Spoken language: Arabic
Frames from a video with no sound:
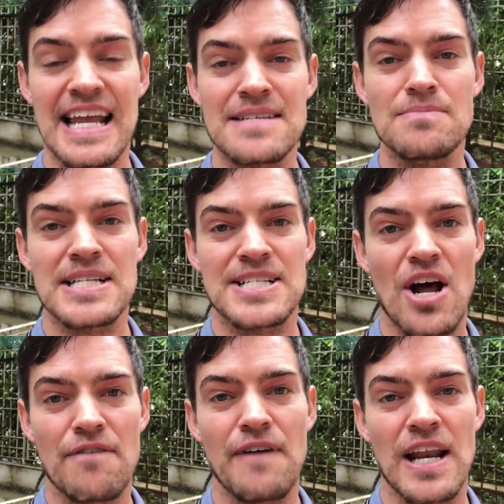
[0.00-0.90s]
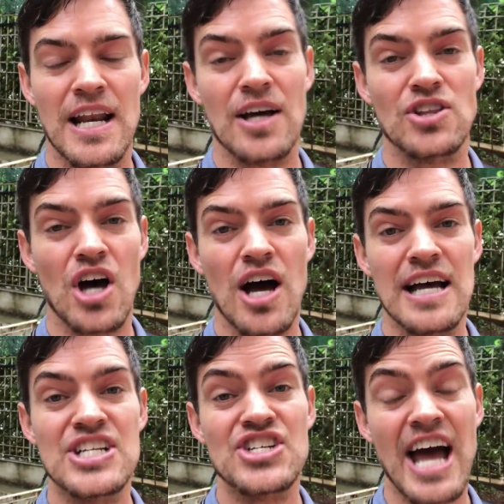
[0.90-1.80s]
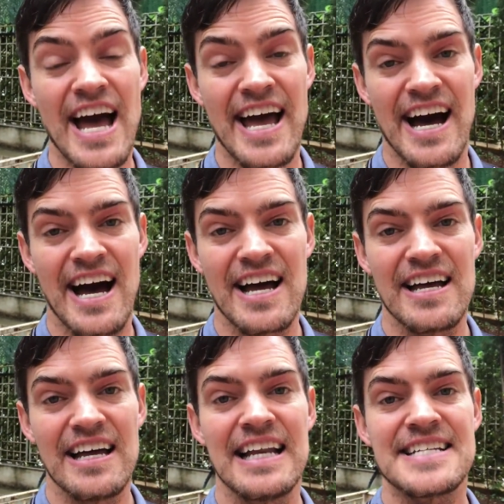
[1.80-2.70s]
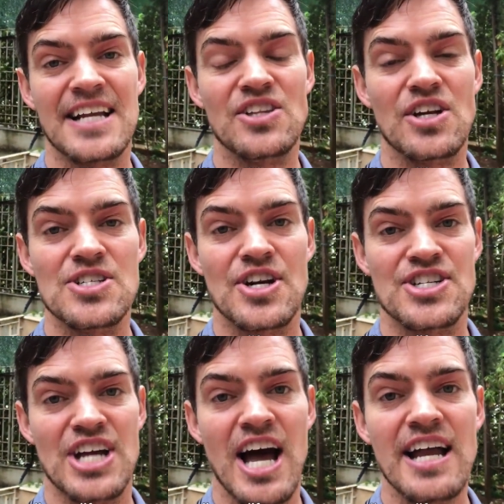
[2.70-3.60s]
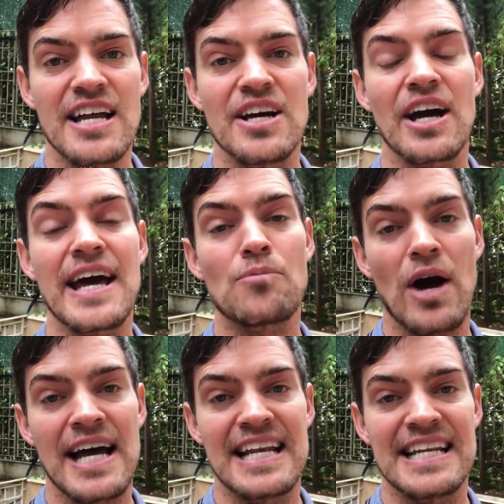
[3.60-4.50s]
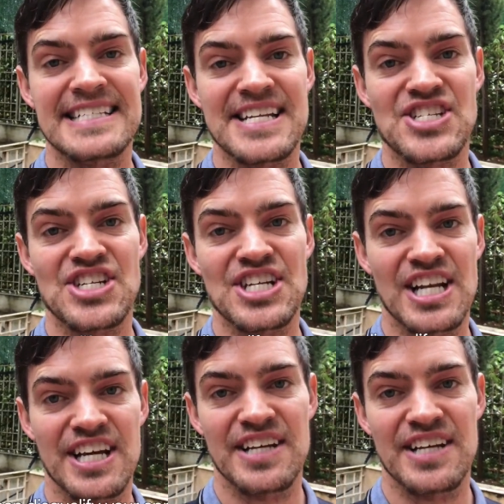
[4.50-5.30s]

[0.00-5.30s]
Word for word: لازم تتعرف على الأخطاء الشائعة اللي تقدر ترجعك غير مؤهل للتسجيل